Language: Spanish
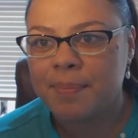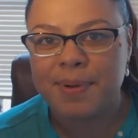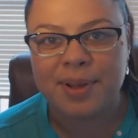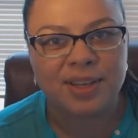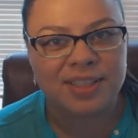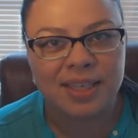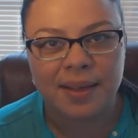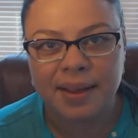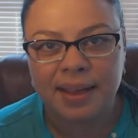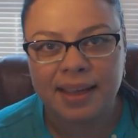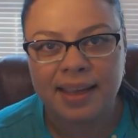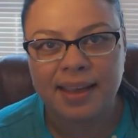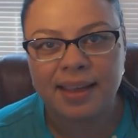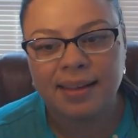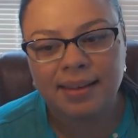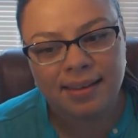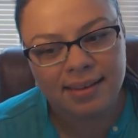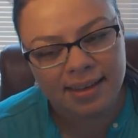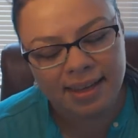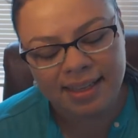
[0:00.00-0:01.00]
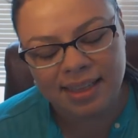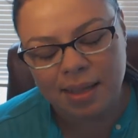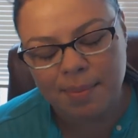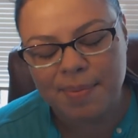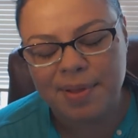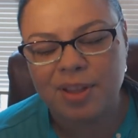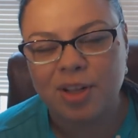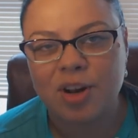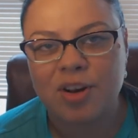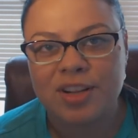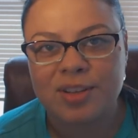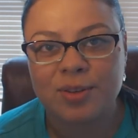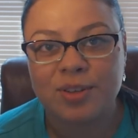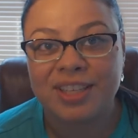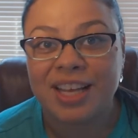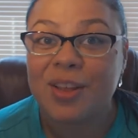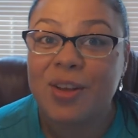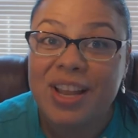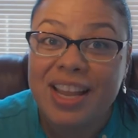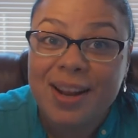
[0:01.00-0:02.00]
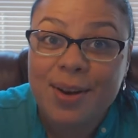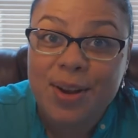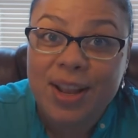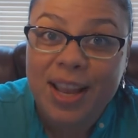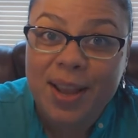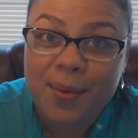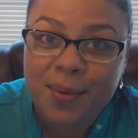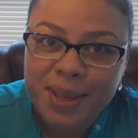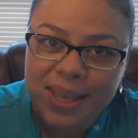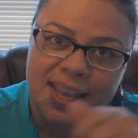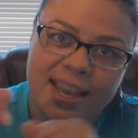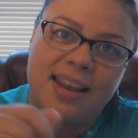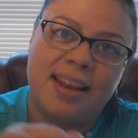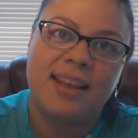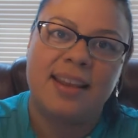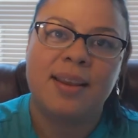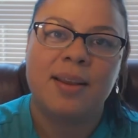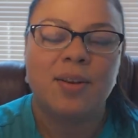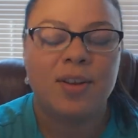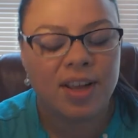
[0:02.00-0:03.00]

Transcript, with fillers: Pero ¿sabes qué? Estás viendo los resultados y lo que viene,